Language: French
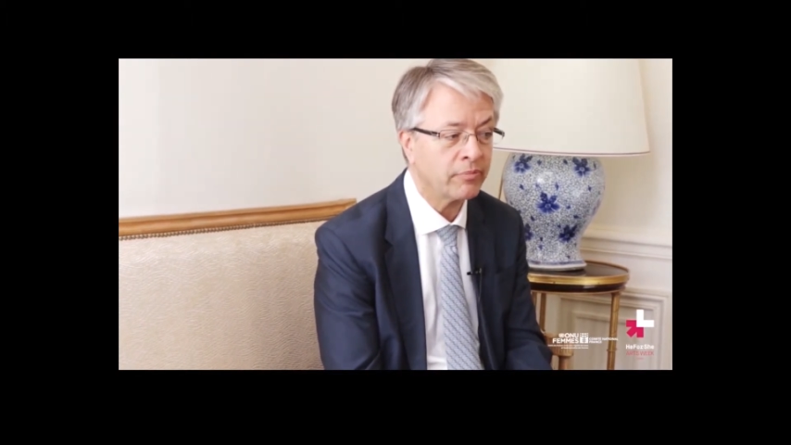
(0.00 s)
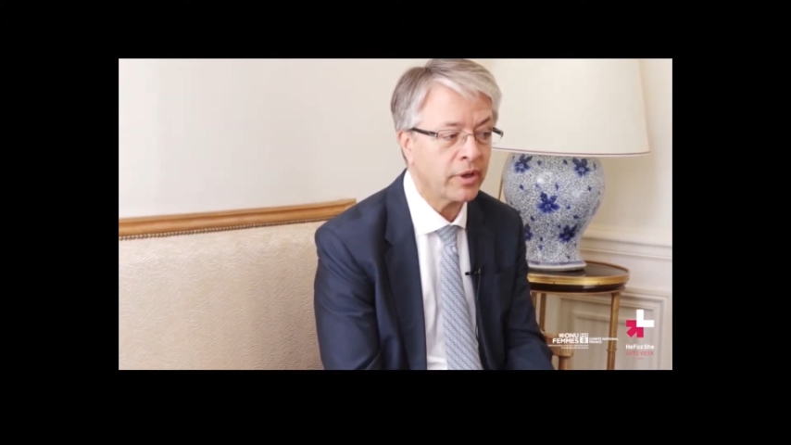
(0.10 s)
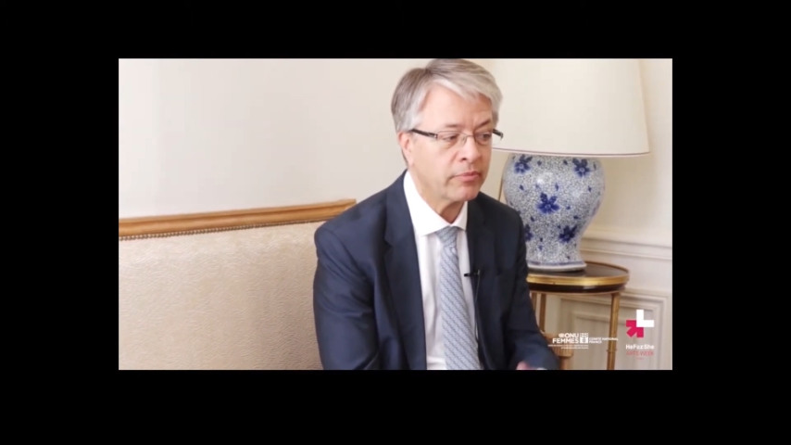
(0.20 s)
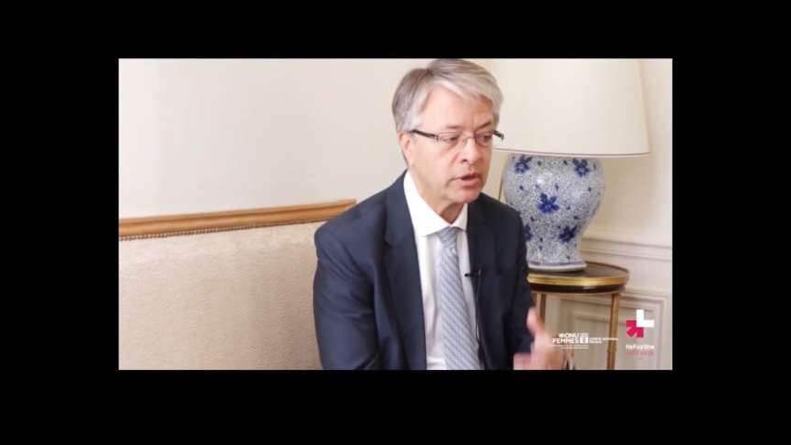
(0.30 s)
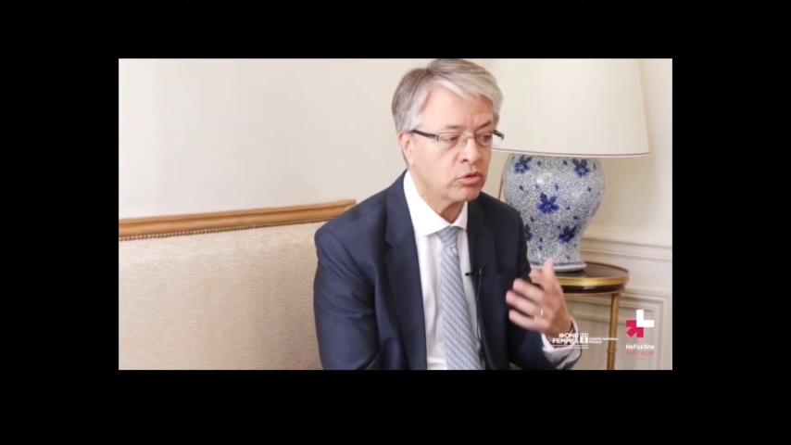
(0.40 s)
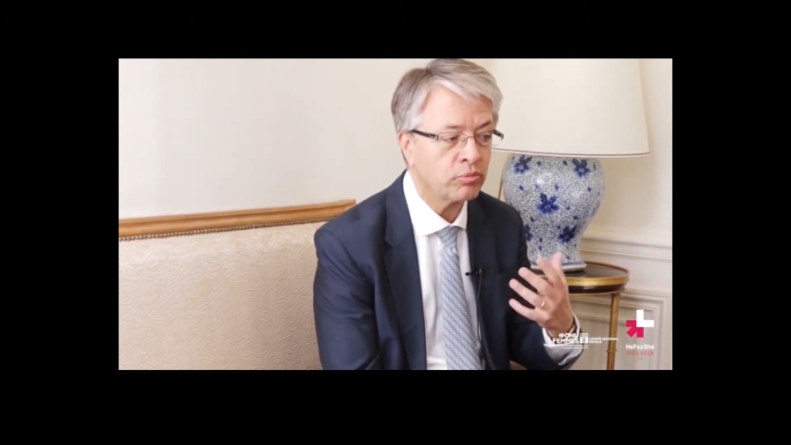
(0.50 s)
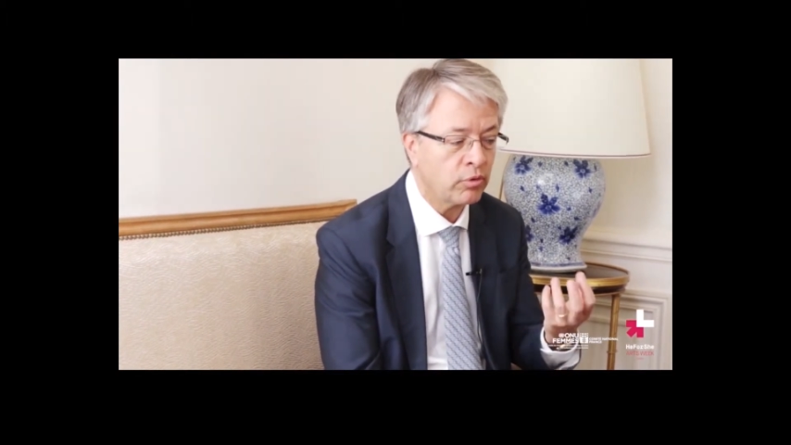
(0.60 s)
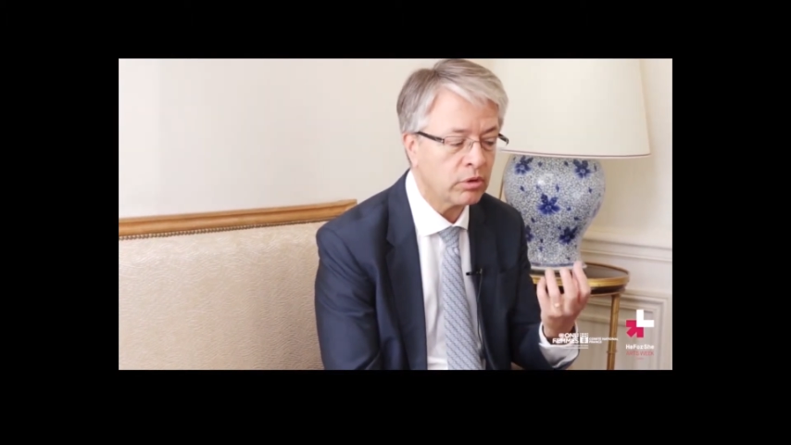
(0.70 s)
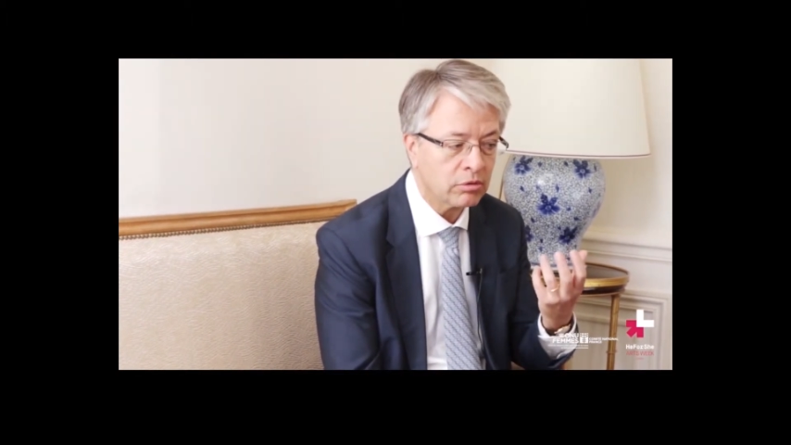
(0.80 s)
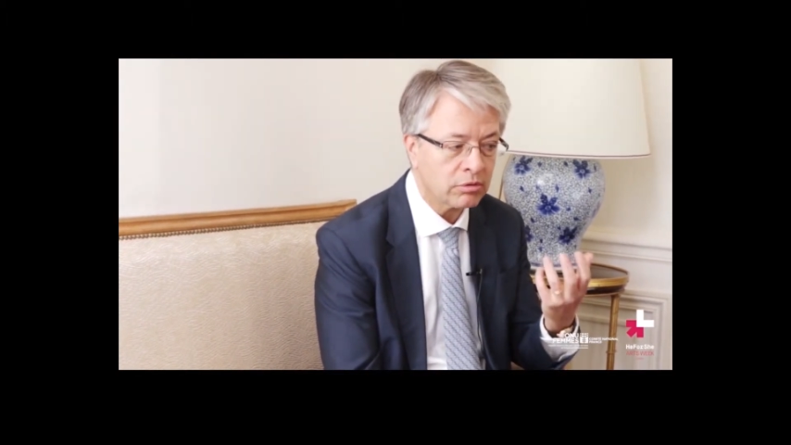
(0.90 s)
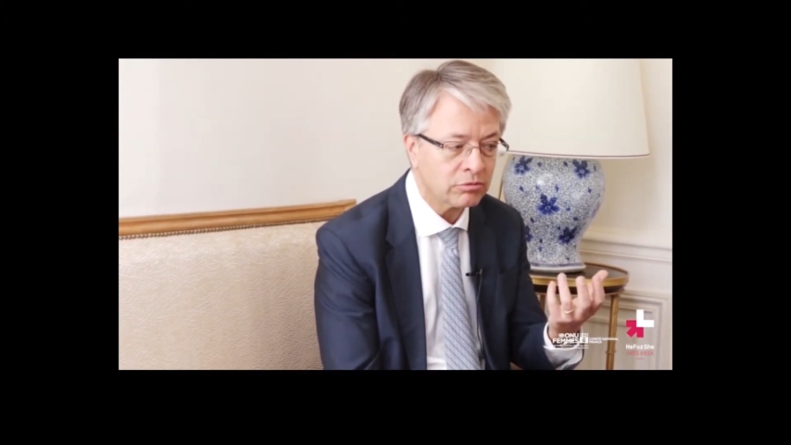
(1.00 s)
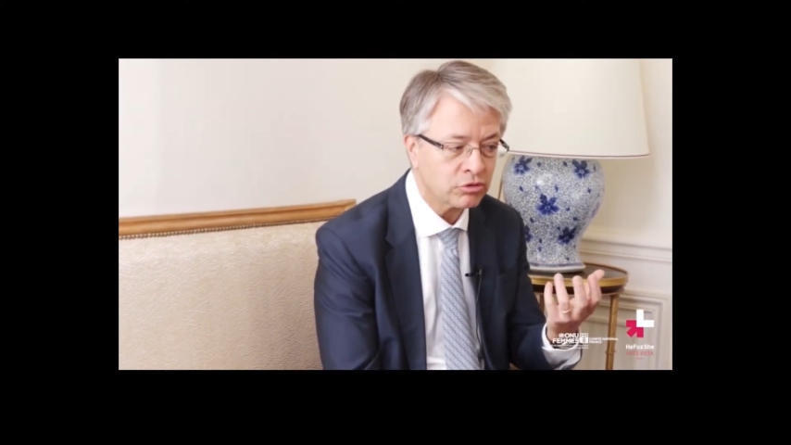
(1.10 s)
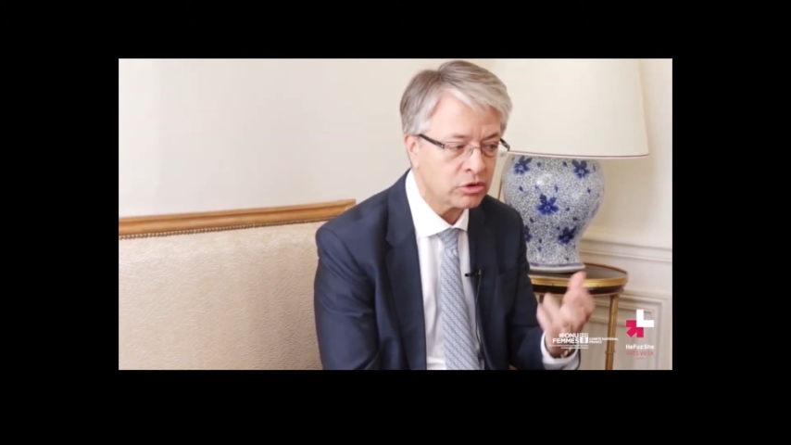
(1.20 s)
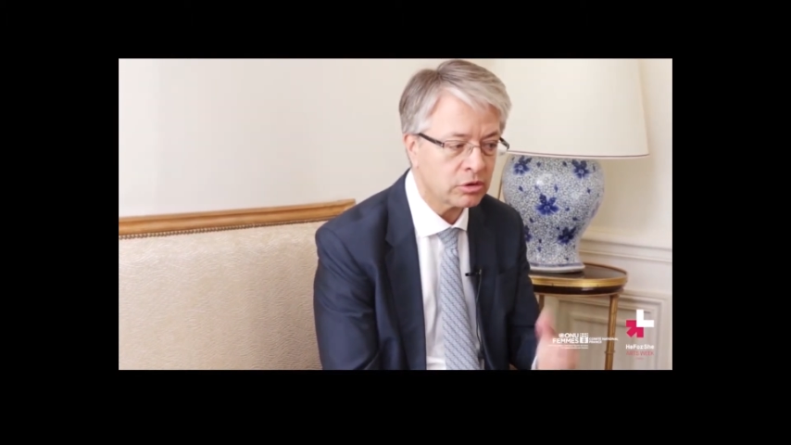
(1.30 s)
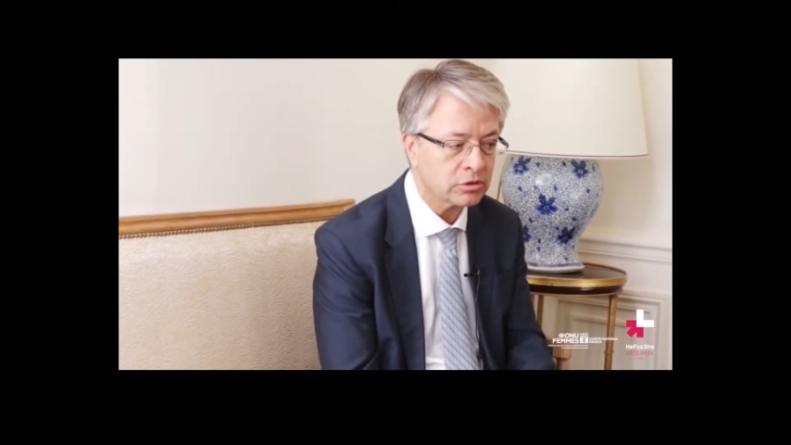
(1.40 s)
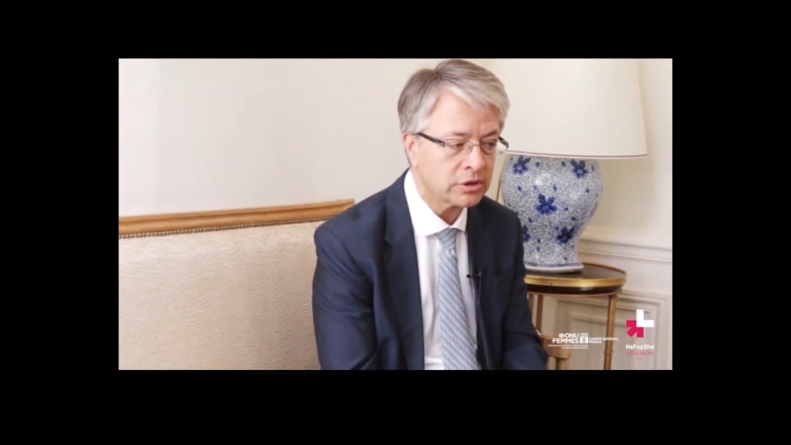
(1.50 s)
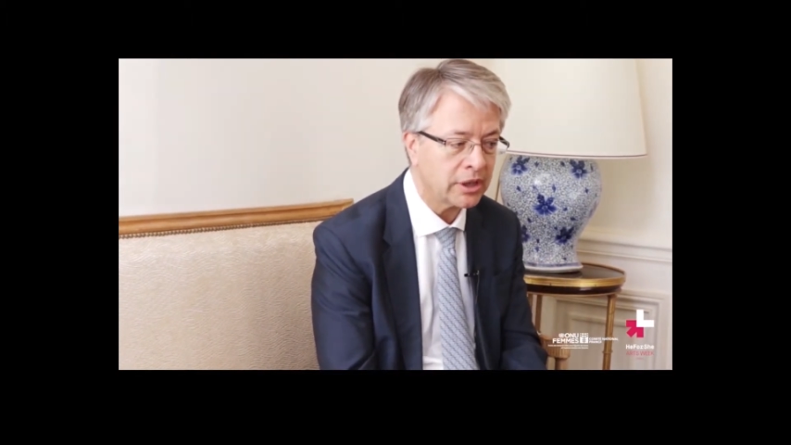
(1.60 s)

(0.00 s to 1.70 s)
permettent de prendre conscience